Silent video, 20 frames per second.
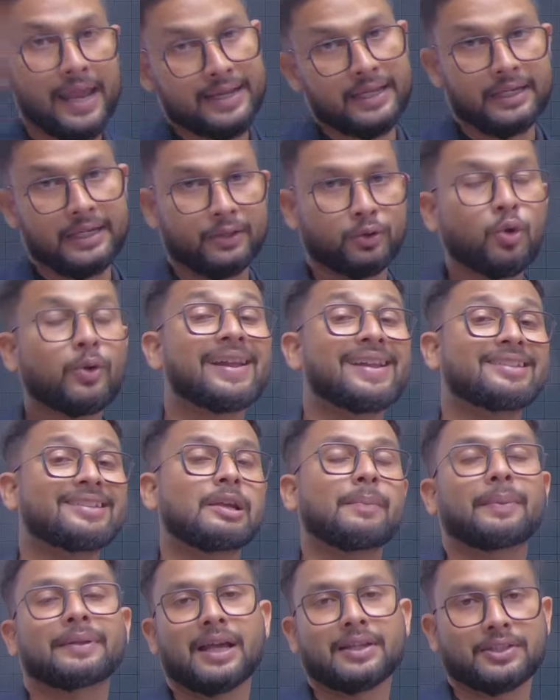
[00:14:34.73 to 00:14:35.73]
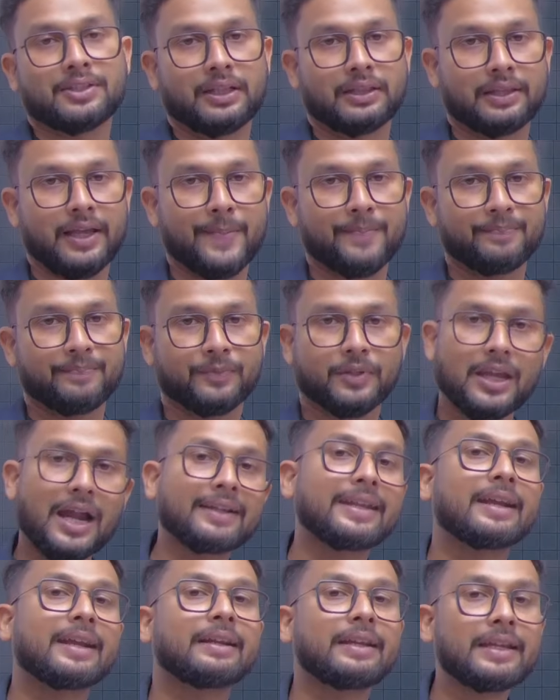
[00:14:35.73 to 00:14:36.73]
है कि नहीं तो कैसे पता चलता है क्या
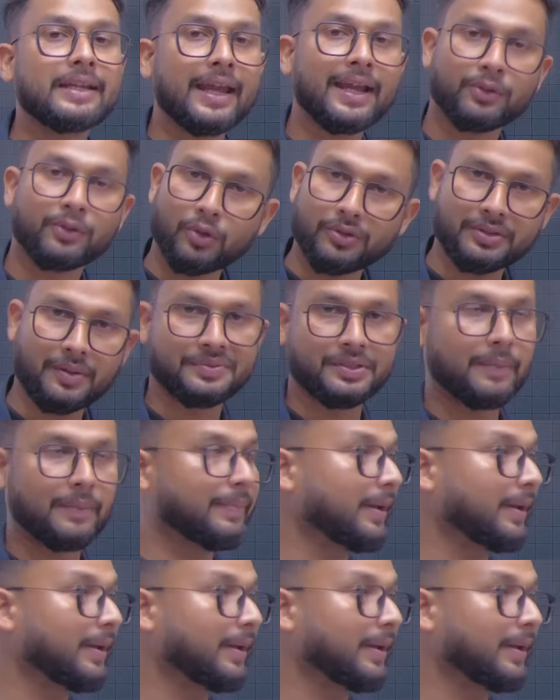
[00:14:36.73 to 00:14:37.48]
टेक्निक है तो सबसे